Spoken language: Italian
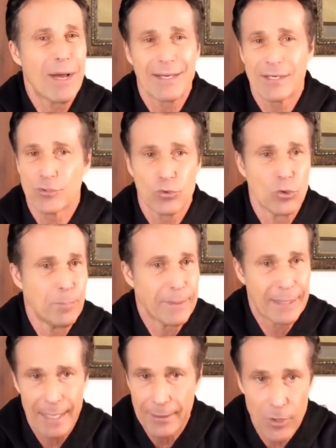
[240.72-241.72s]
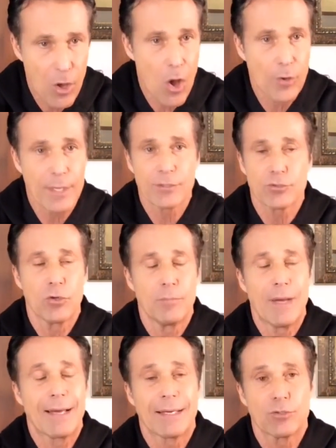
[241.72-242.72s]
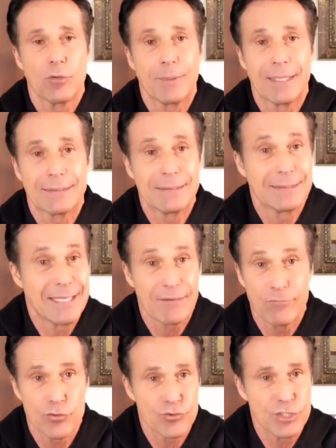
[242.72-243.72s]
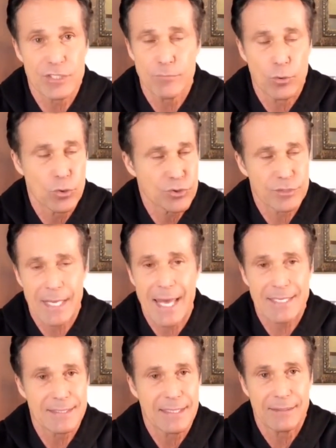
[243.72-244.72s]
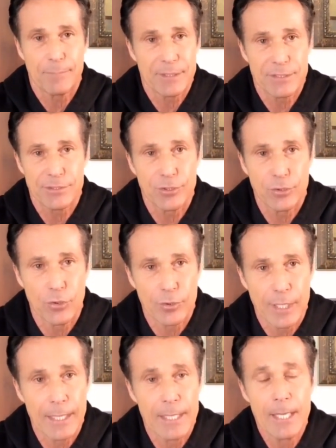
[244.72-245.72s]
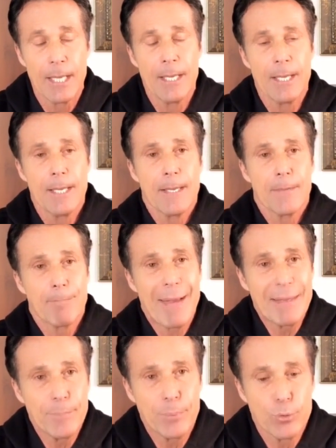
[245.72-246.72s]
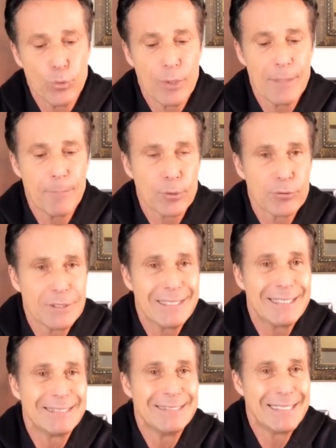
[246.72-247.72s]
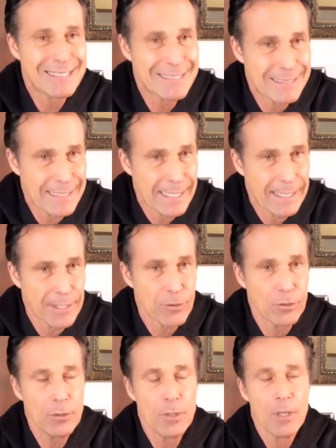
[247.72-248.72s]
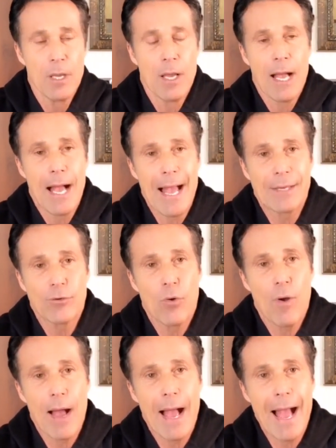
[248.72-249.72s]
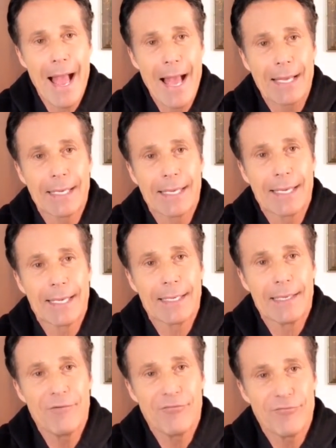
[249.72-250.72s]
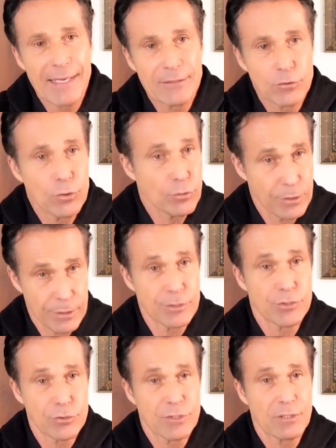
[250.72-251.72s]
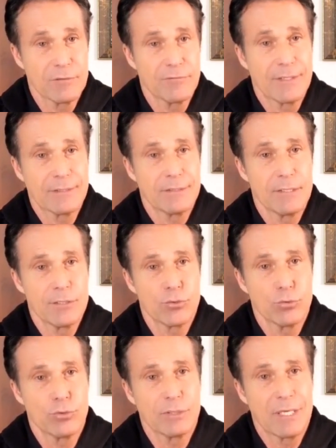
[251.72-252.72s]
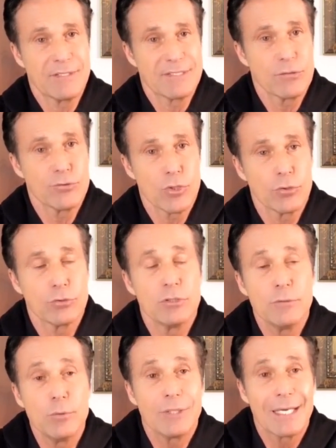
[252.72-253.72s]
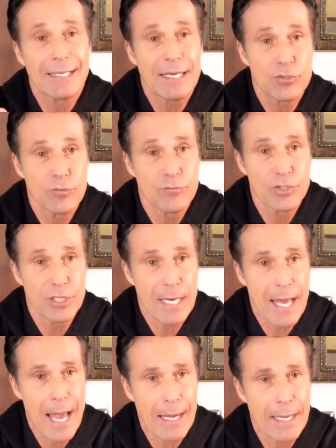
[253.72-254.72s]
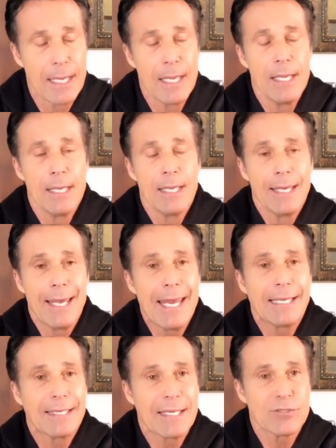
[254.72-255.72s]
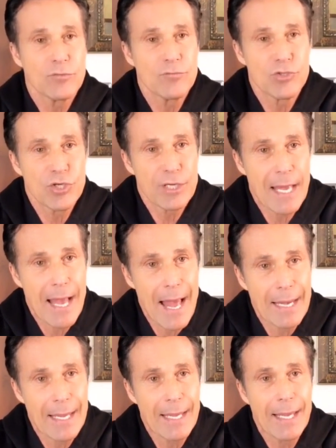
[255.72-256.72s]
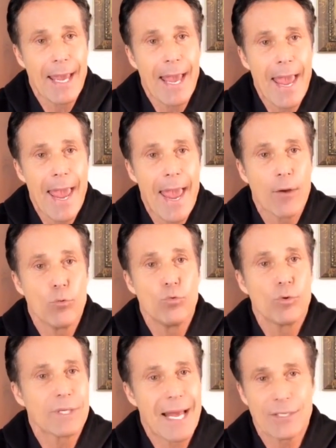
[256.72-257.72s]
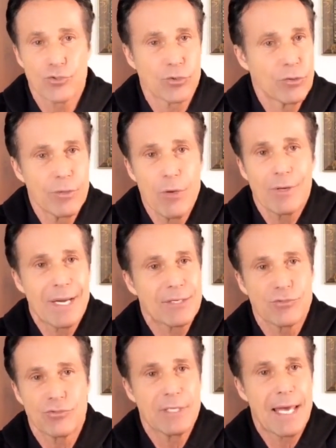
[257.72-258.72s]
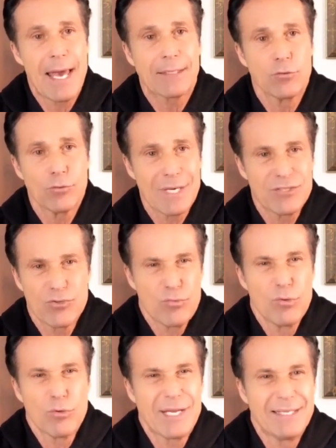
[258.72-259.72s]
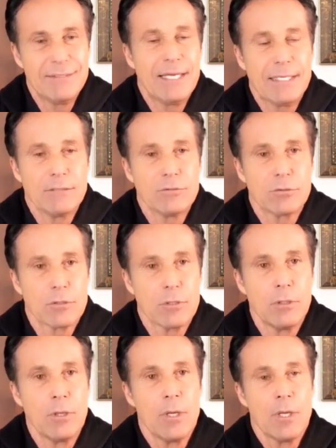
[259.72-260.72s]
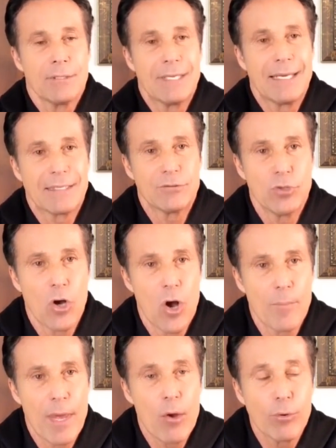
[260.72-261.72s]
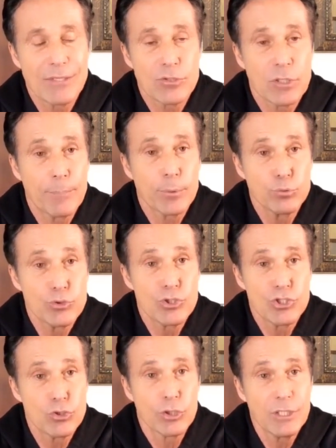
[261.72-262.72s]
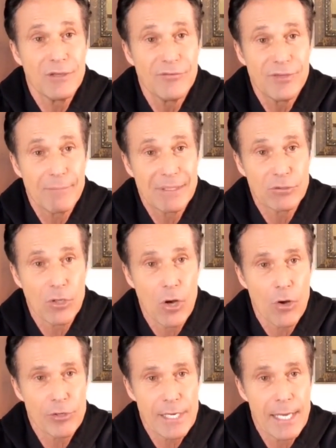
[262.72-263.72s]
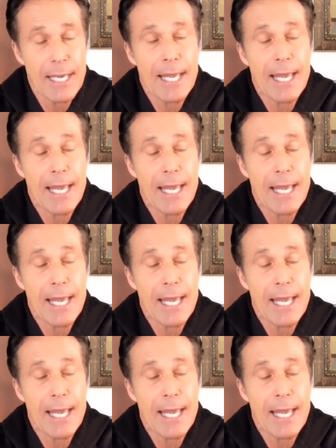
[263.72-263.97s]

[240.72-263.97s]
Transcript: anche solo per la noia, solo, anche solo per il nervosismo, lo stress, la depressione, ma in più le proteine del siero hanno anche l'effetto, e ci sono stati fatti degli studi che hanno iniziato ciò, di diminuire il grasso viscerale. E il grasso viscerale è un grasso che non è un grasso inerte, è un grasso quello che è dentro nell'addome, è un grasso che produce citochine infiammatorie